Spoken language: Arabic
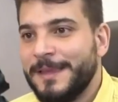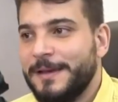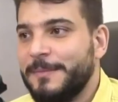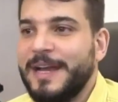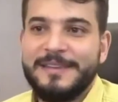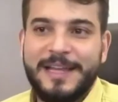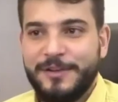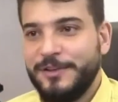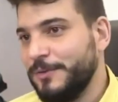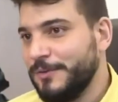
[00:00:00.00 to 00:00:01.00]
آه، ما عنده
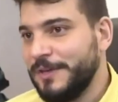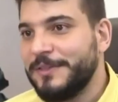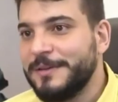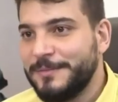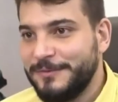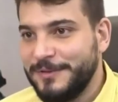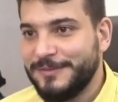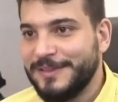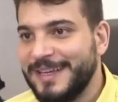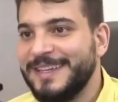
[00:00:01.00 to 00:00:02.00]
حق العضويه مثلا
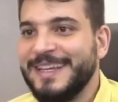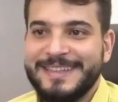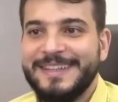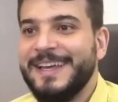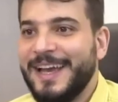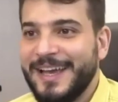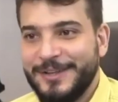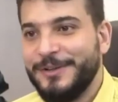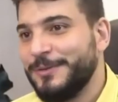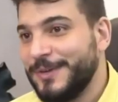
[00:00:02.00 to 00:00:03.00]
بالفيفا احنا عندنا حق
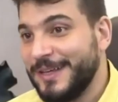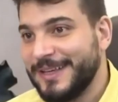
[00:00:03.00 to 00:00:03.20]
العضويه